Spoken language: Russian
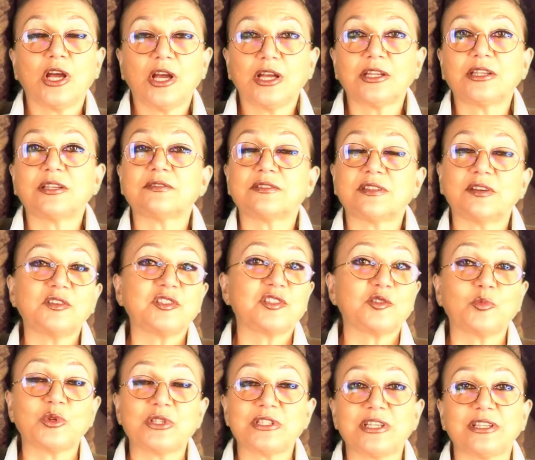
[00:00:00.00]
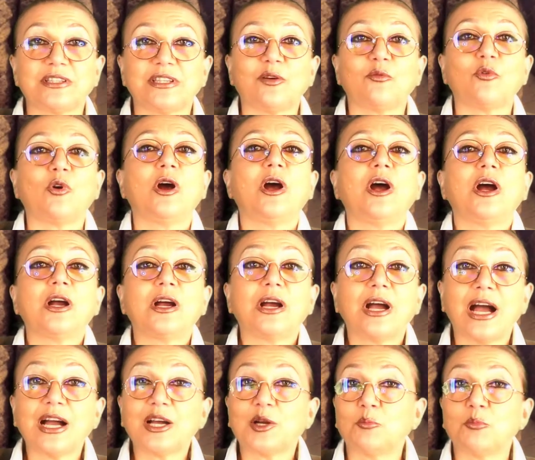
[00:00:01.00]
Это в зависимости от того,
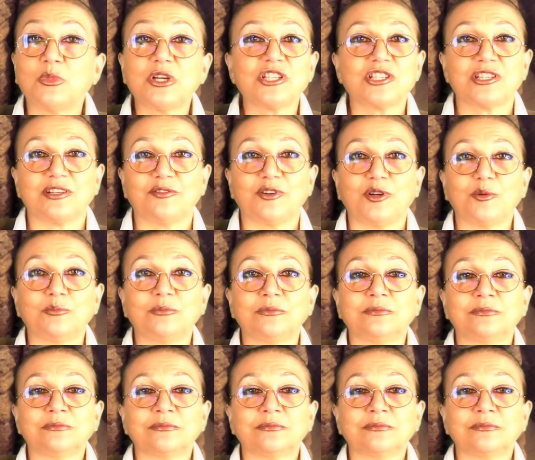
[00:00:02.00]
как мы живем.